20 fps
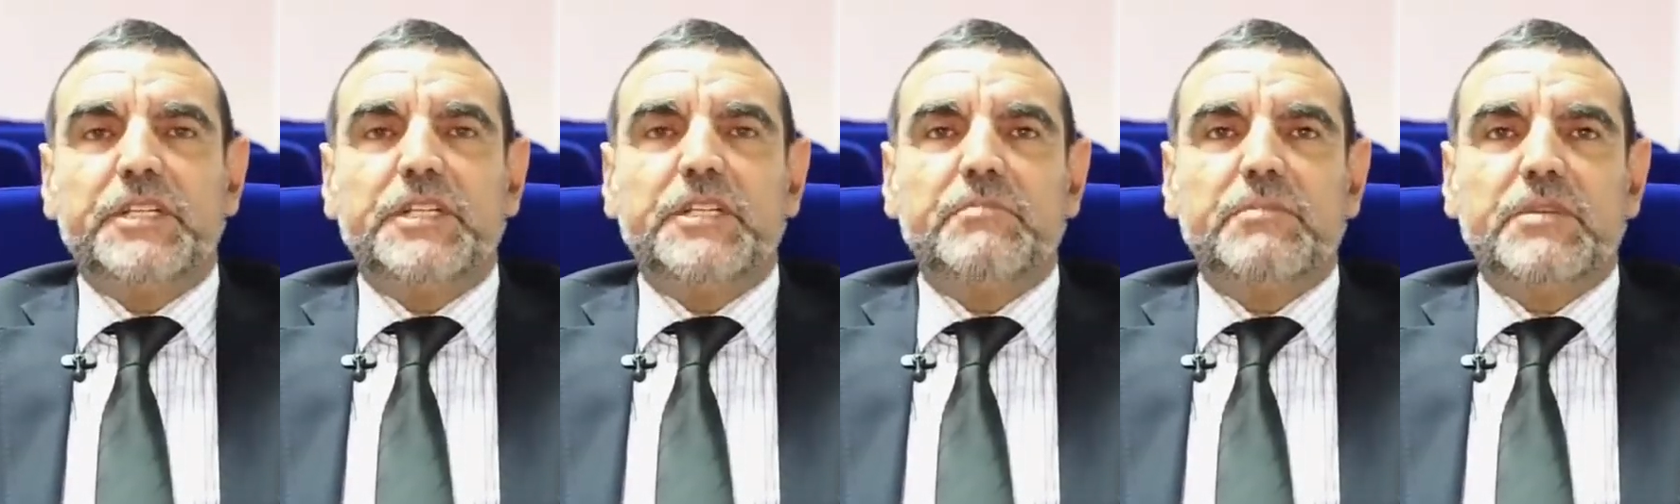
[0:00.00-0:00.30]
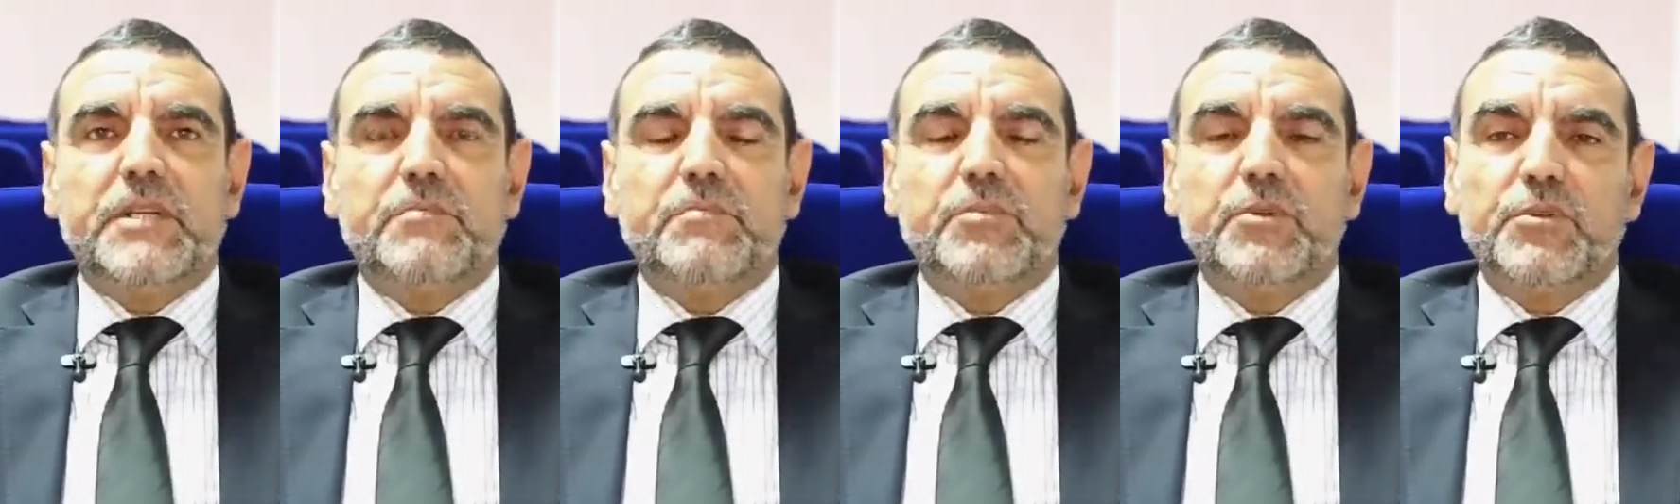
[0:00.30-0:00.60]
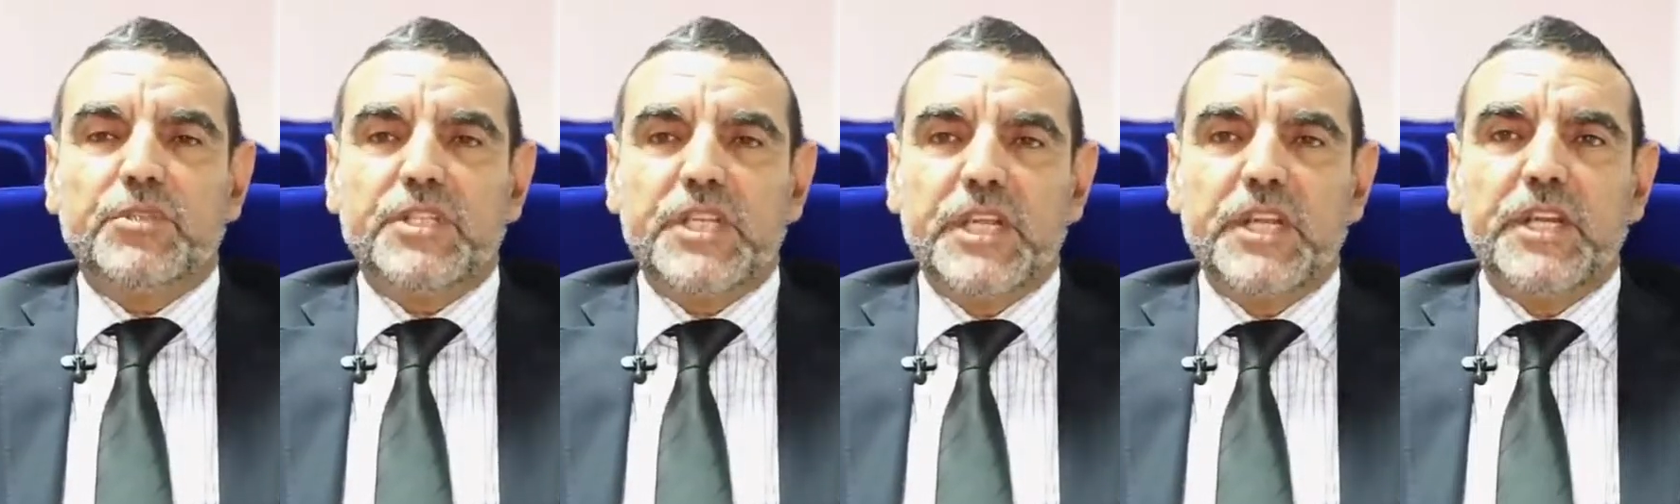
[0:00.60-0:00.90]
كما
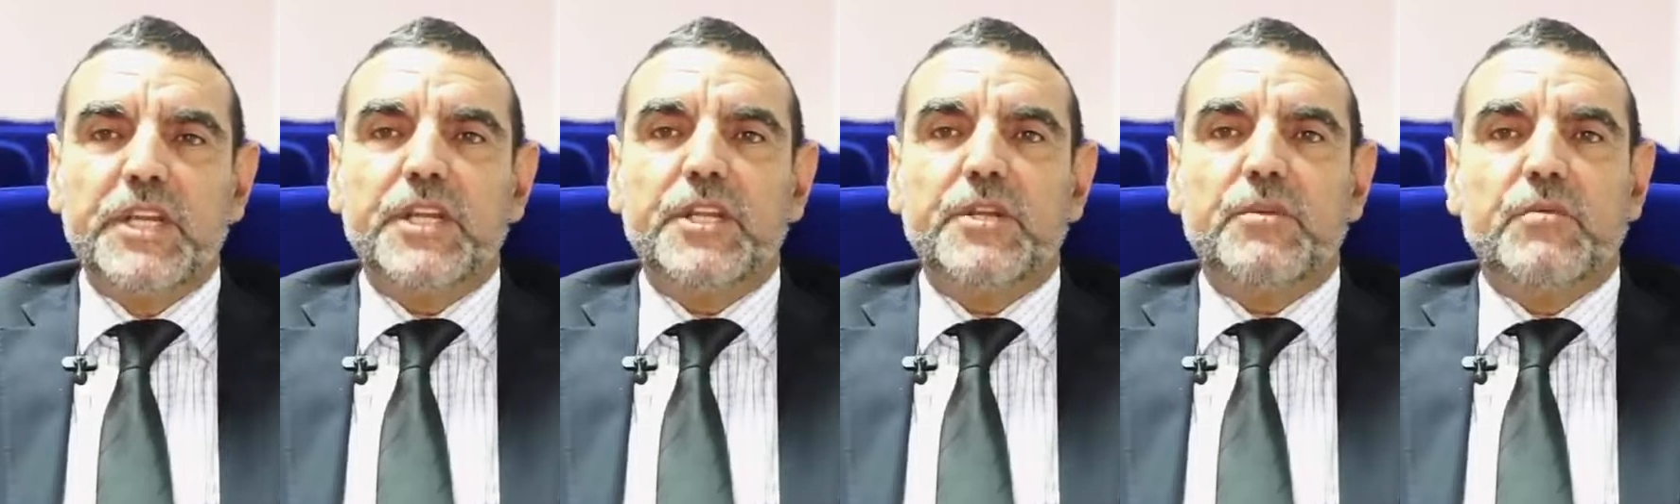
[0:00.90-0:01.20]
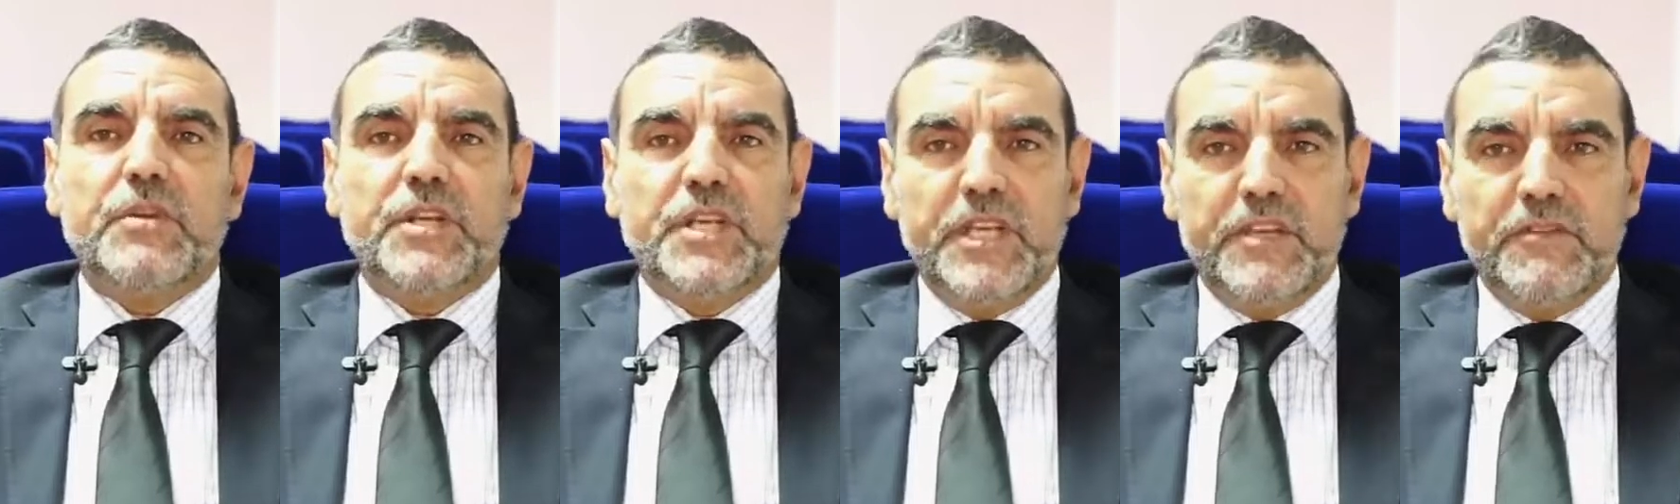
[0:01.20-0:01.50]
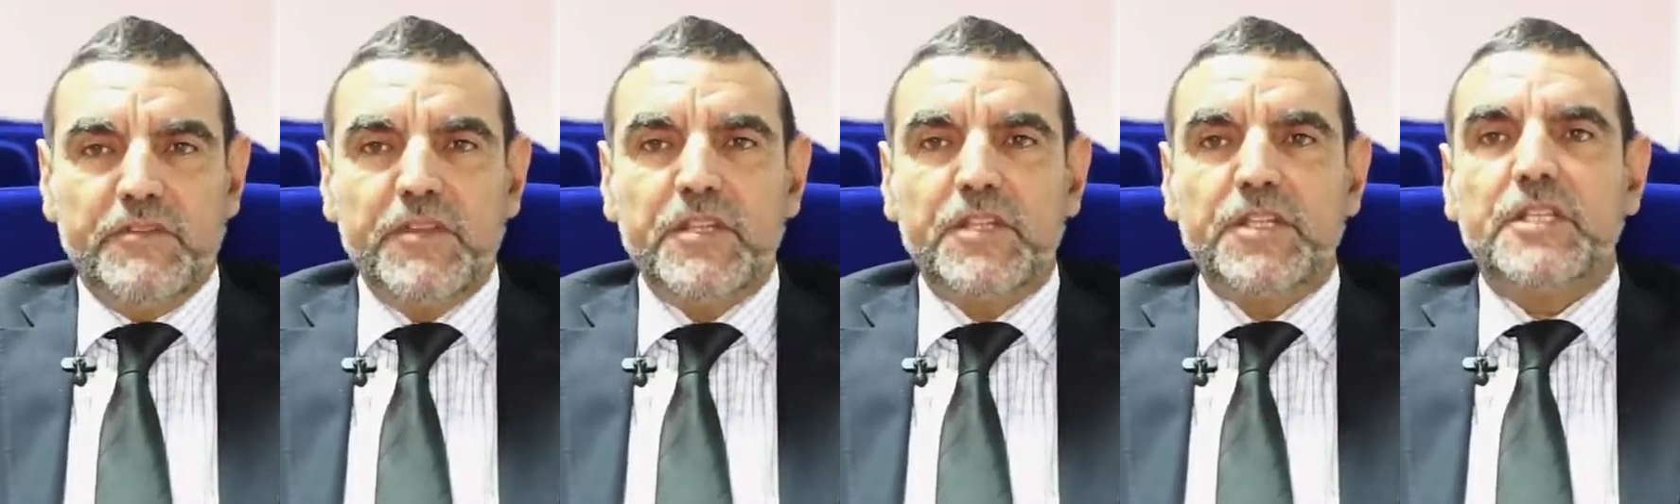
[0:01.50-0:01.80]
البروتيني هو
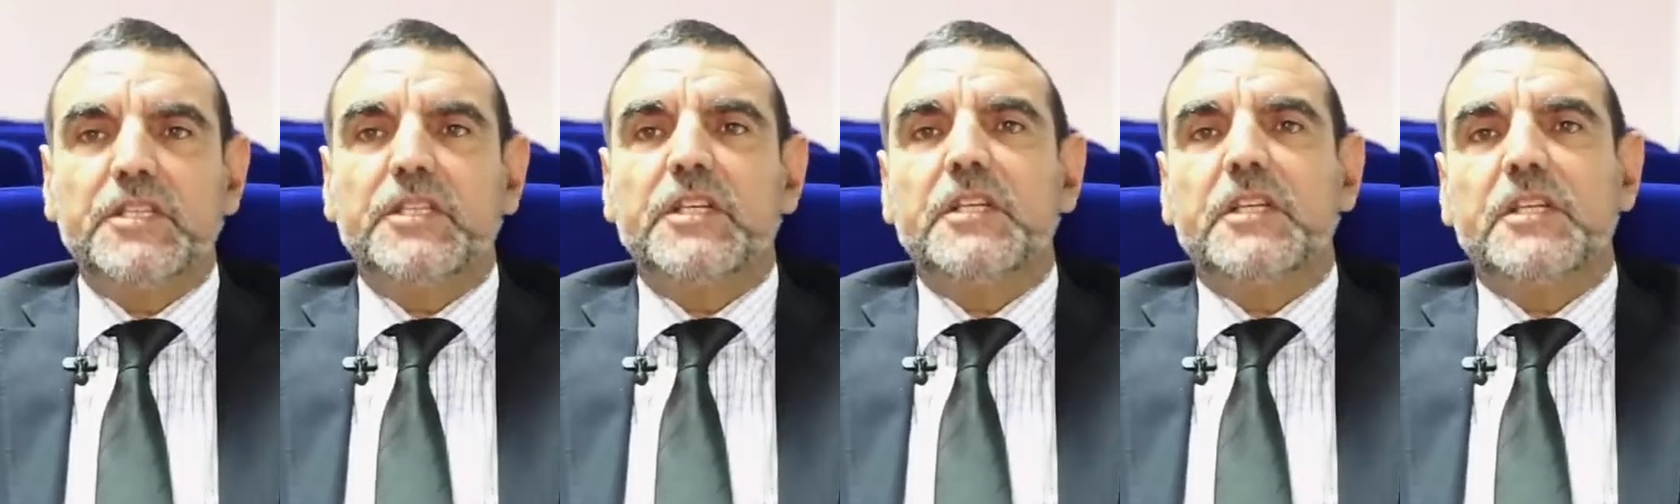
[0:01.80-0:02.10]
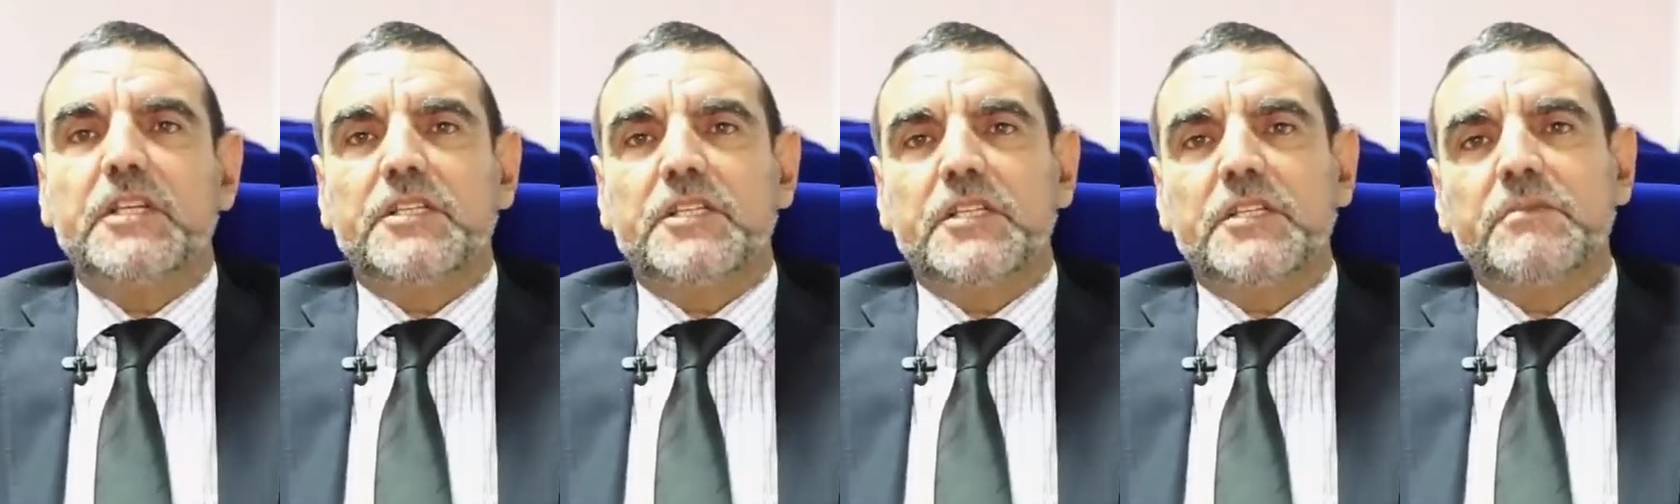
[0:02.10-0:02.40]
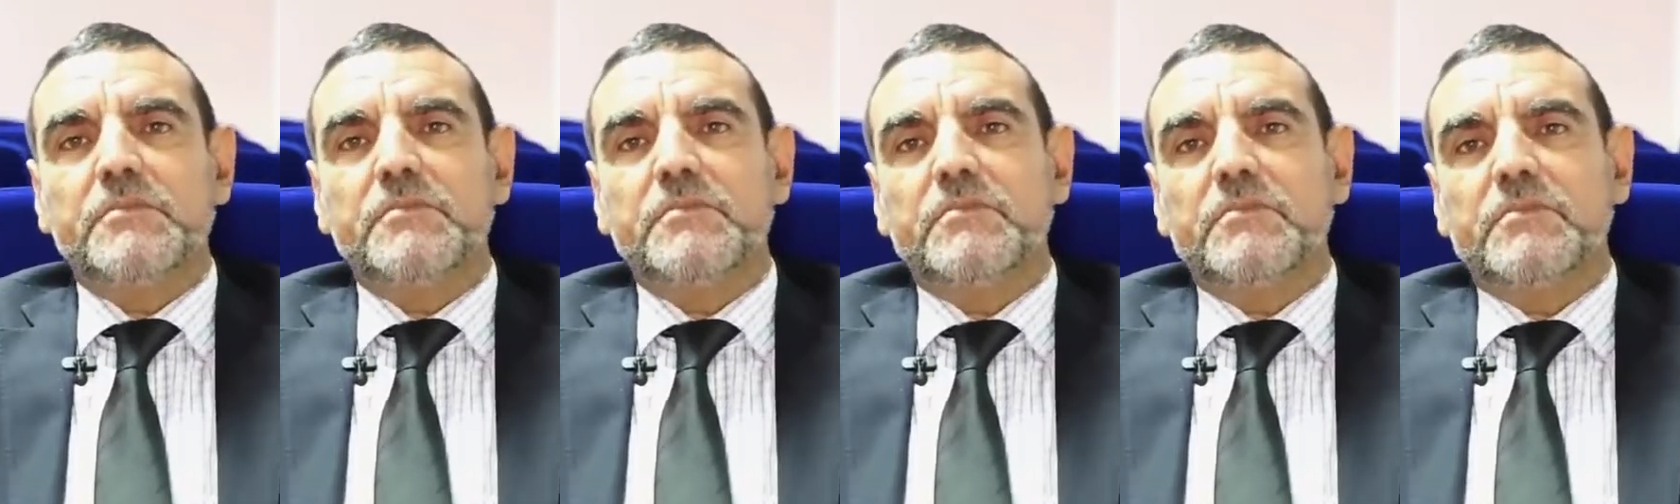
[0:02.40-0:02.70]
كافي جدا
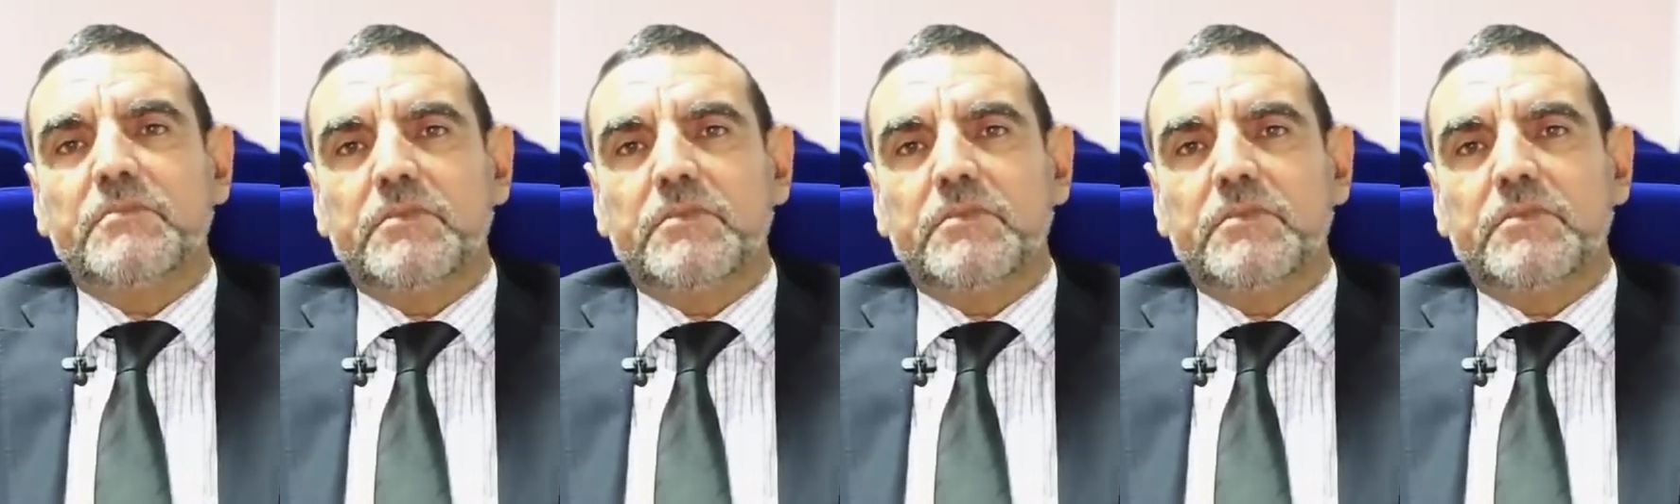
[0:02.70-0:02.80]
للجسم